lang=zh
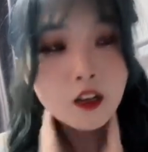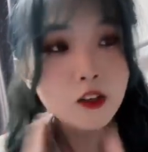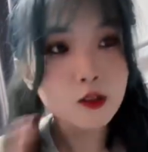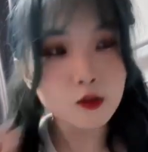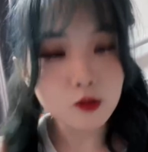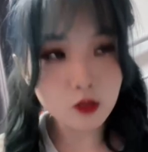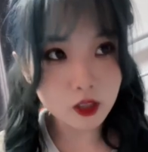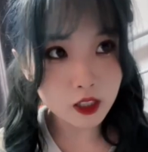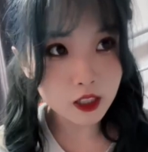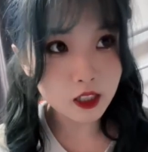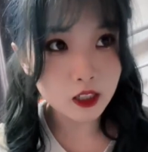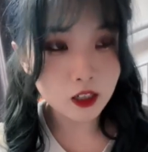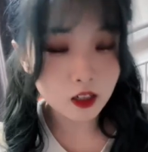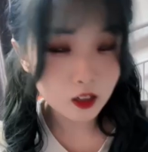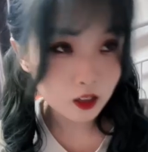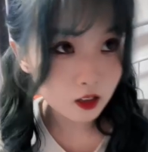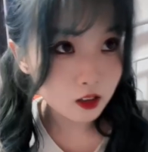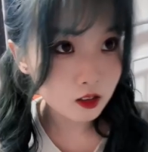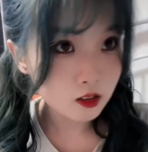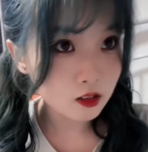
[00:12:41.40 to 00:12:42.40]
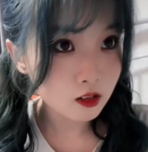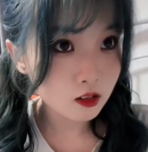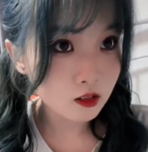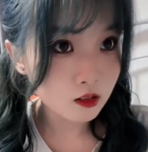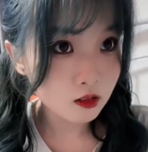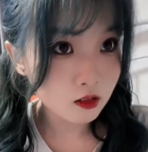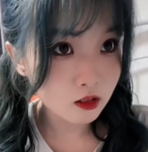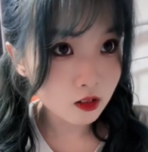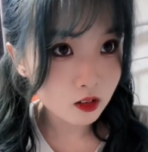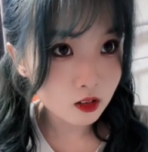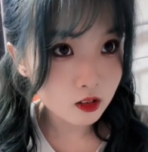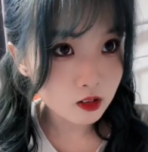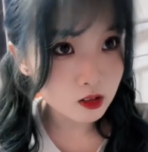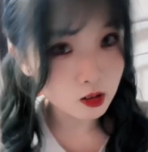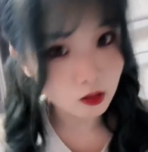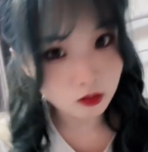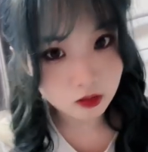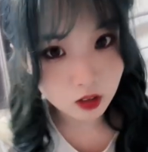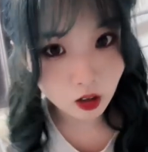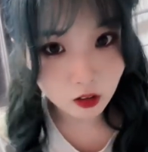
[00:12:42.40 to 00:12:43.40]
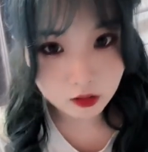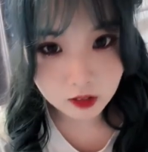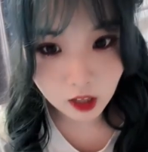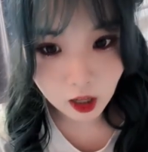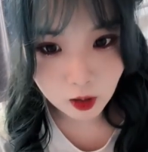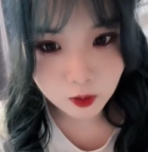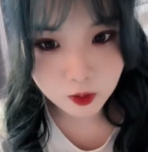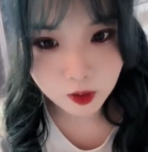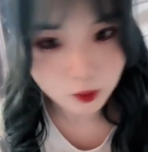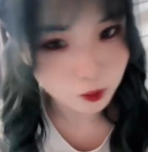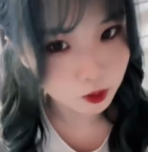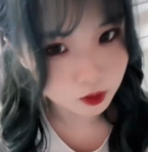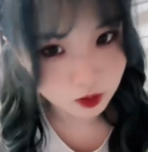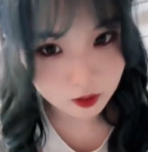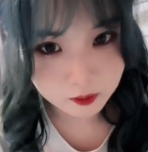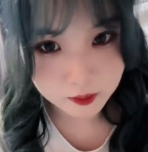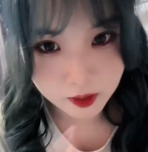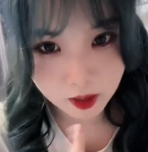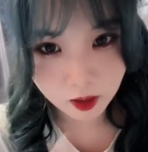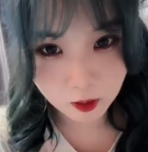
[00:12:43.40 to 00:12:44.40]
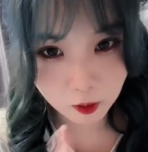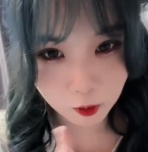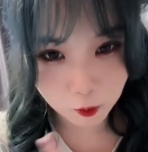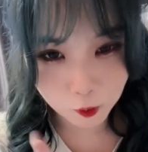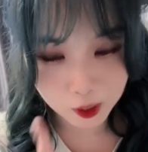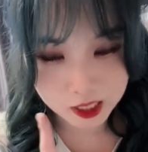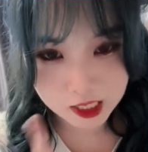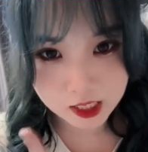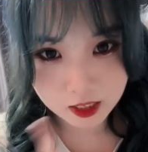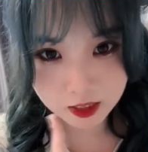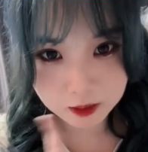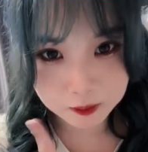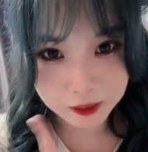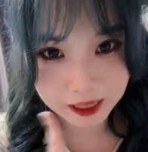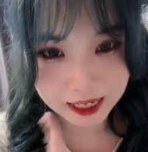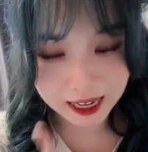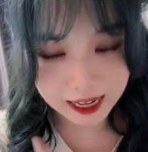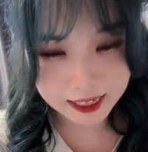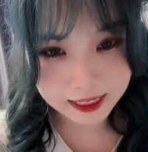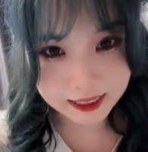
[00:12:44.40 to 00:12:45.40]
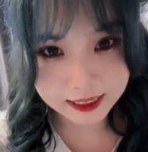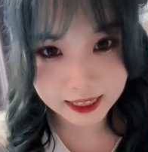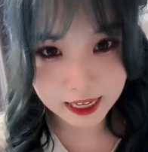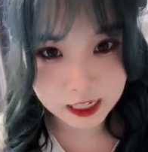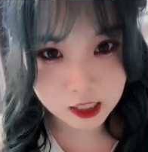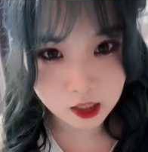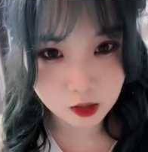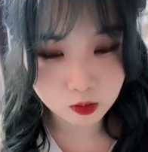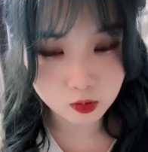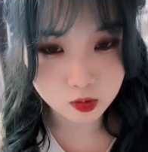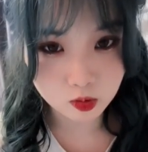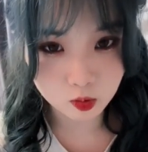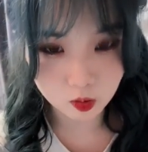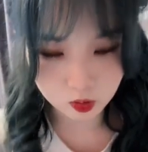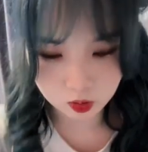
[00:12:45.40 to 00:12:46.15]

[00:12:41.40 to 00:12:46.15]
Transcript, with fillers: 所以，从头到尾我都没有完整的把拉链拉上去过，